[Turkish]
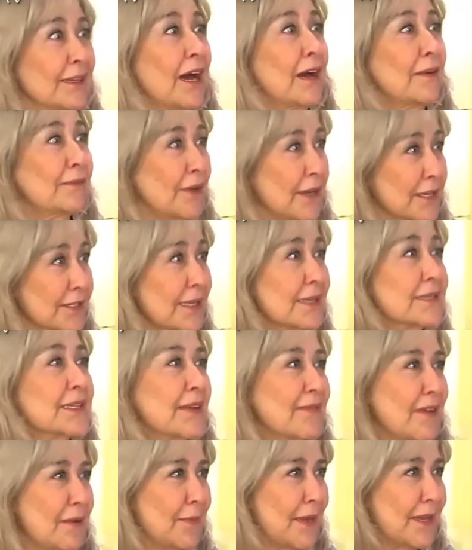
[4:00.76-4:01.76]
daha fazla
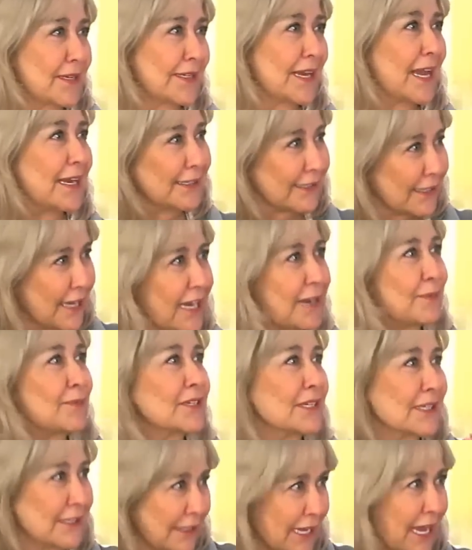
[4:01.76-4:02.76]
sevemez. Yani
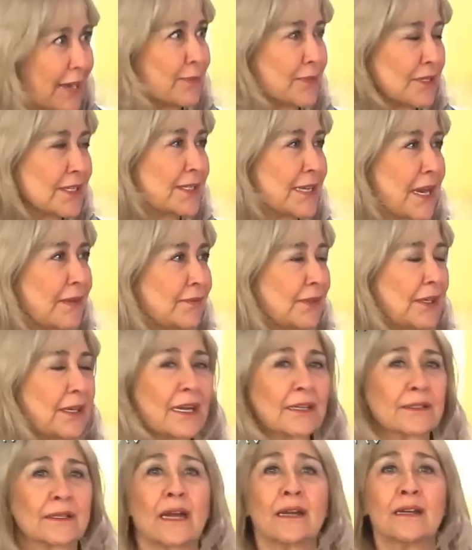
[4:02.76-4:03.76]
kendimizin kendimizi sevdiği
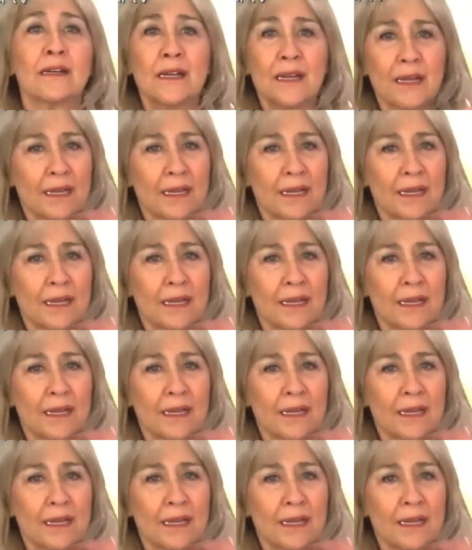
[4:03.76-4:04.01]
kadar.